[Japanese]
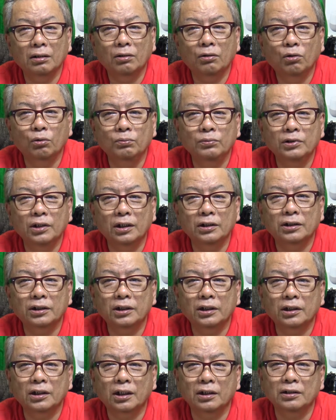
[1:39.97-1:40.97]
ゴミ屋
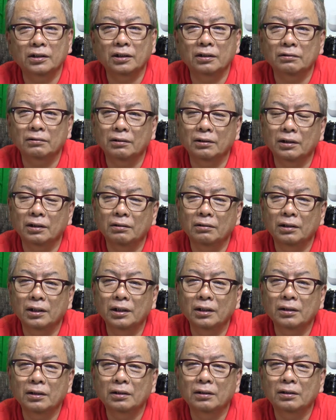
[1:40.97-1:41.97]
敷化してるんだよ
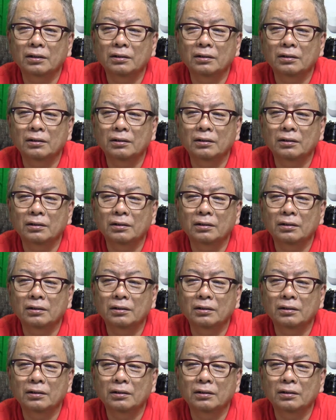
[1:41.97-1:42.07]
ね。